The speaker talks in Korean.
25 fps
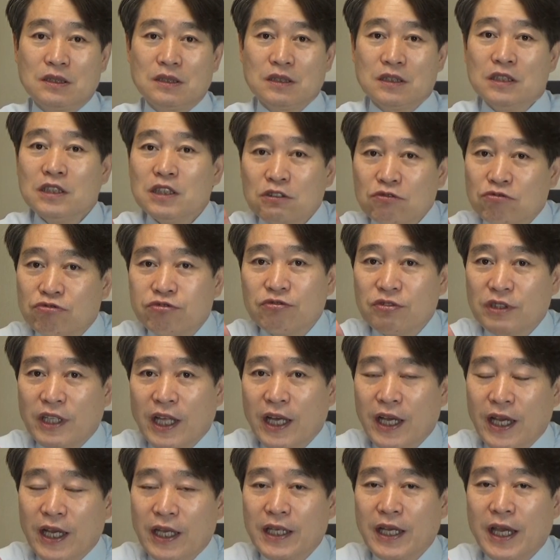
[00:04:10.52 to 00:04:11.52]
이
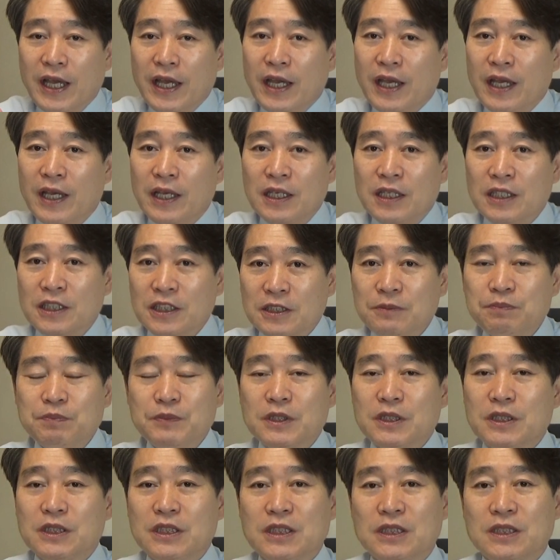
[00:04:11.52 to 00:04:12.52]
군대의
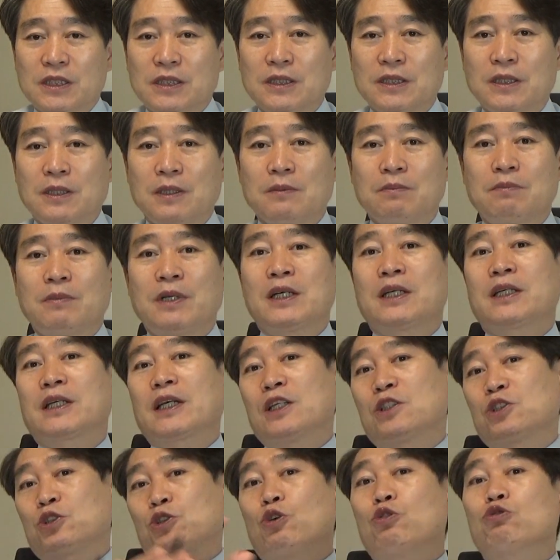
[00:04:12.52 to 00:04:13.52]
힘들이
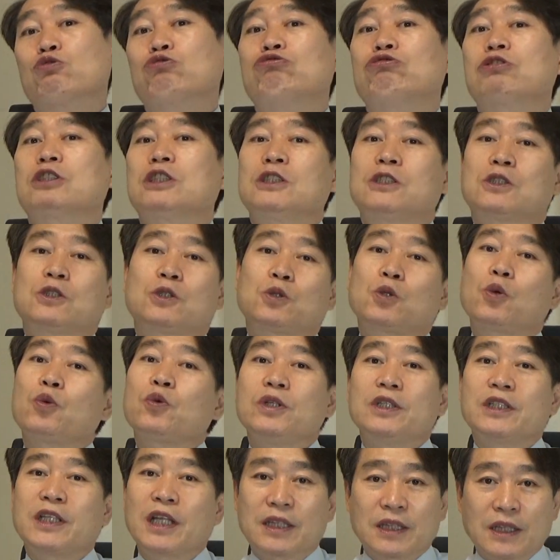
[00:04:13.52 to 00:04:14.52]
만약에 전국이
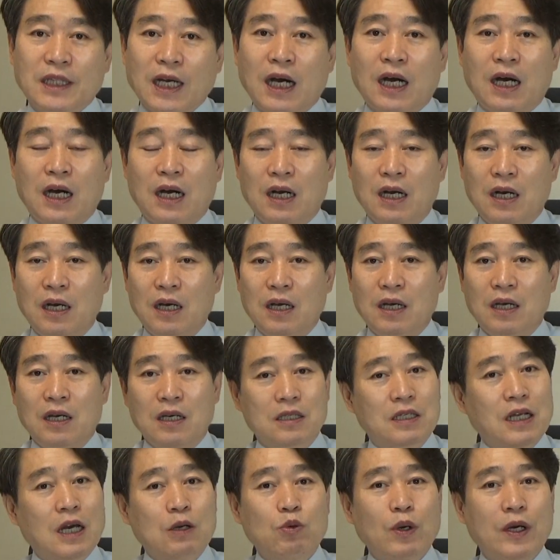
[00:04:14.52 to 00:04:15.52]
통일됐다
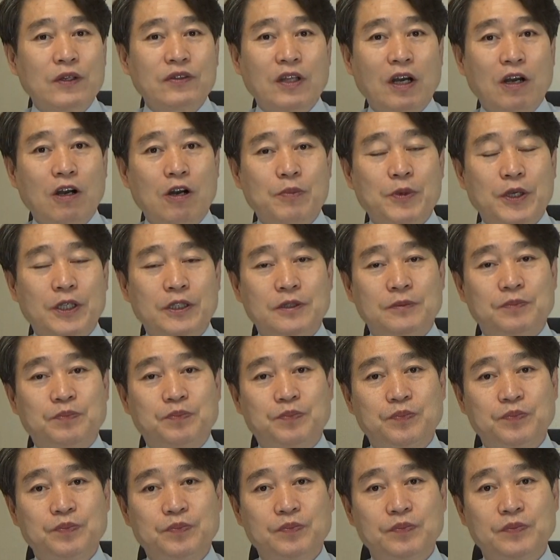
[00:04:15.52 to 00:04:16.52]
라고 한다고
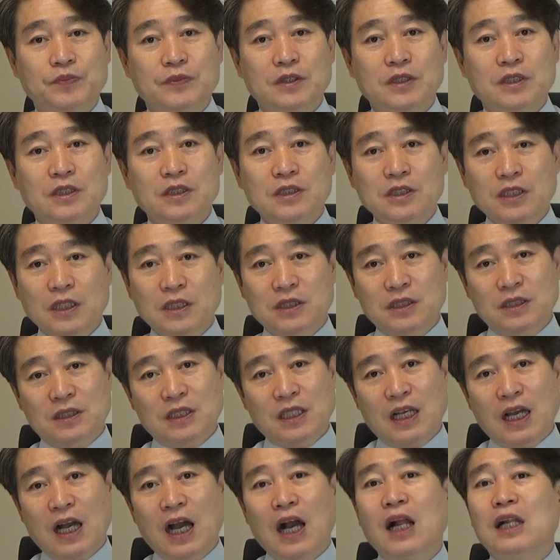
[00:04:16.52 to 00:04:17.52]
하면은 이제는
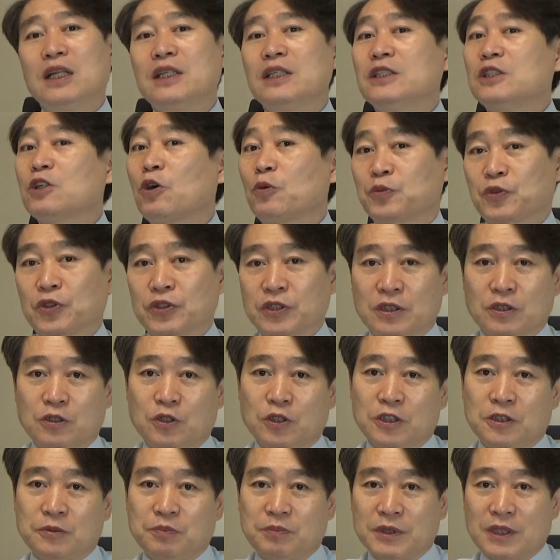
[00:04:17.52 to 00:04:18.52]
할 일이 없어진
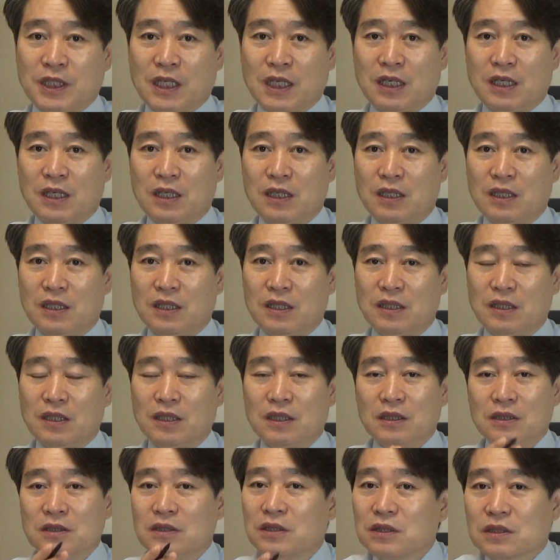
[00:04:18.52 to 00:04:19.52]
것입니다.
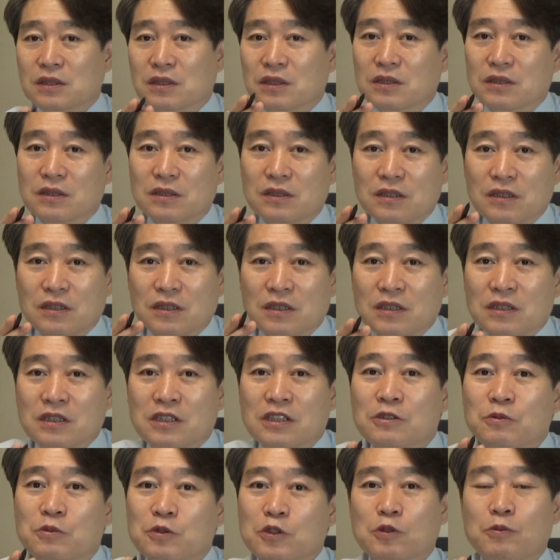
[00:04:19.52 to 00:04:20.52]
즉
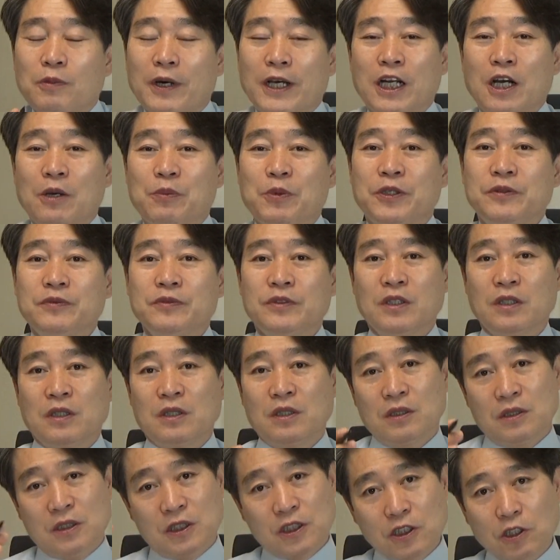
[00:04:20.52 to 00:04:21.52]
지금으로 말하면
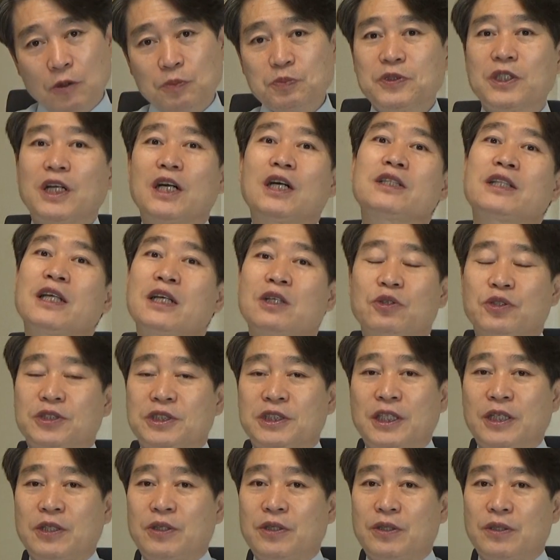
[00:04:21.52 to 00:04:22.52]
실업자가 된
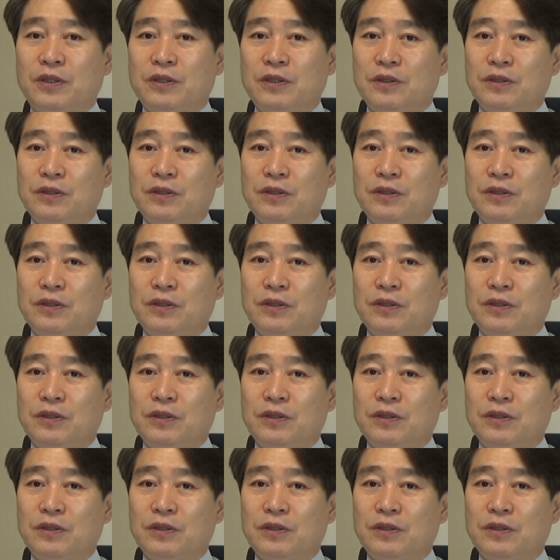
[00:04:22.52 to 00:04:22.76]
것이에요.